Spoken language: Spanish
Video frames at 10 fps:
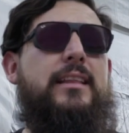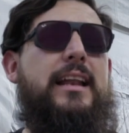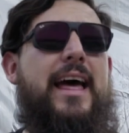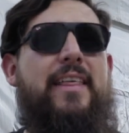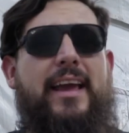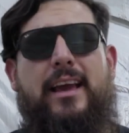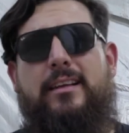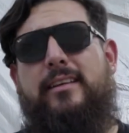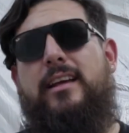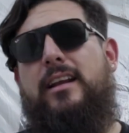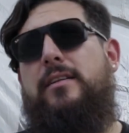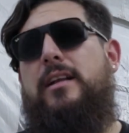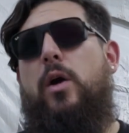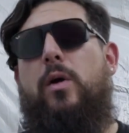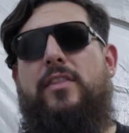nada que hacer.
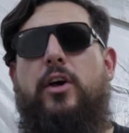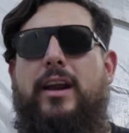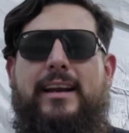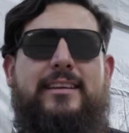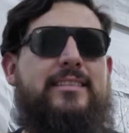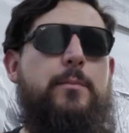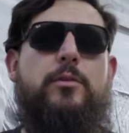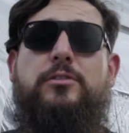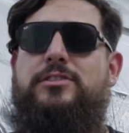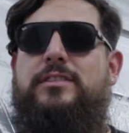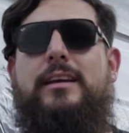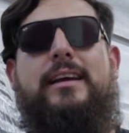Cuando regresamos